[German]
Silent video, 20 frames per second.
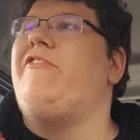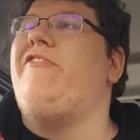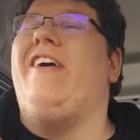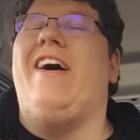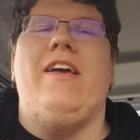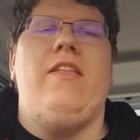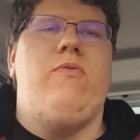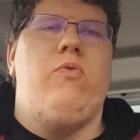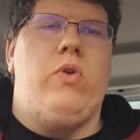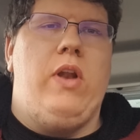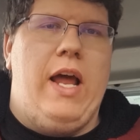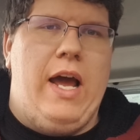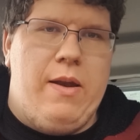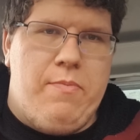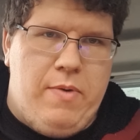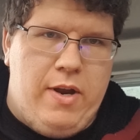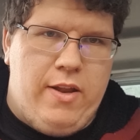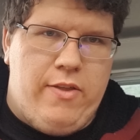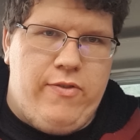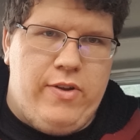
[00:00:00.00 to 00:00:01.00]

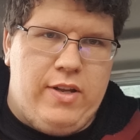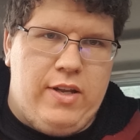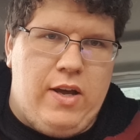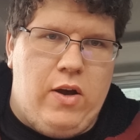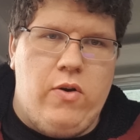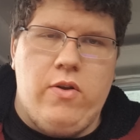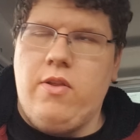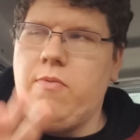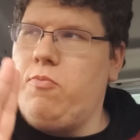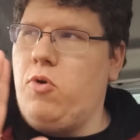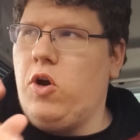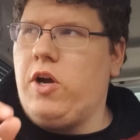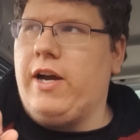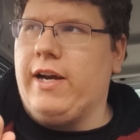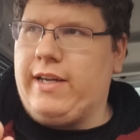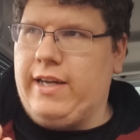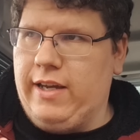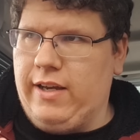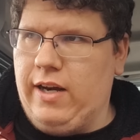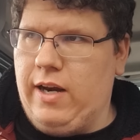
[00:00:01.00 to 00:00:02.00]
Fastfood-Laden meines Vertrauens,
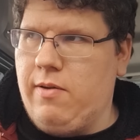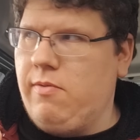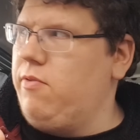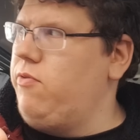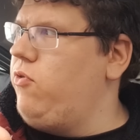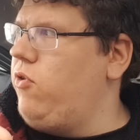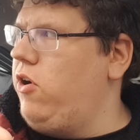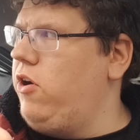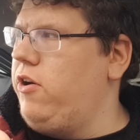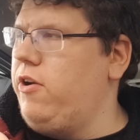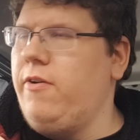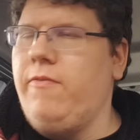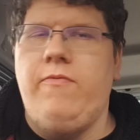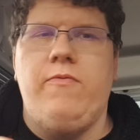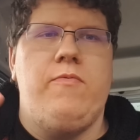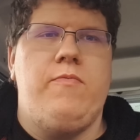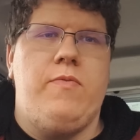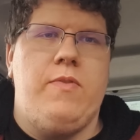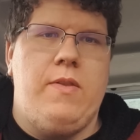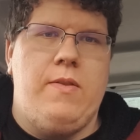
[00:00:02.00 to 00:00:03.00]
Burger King, liebe Freunde.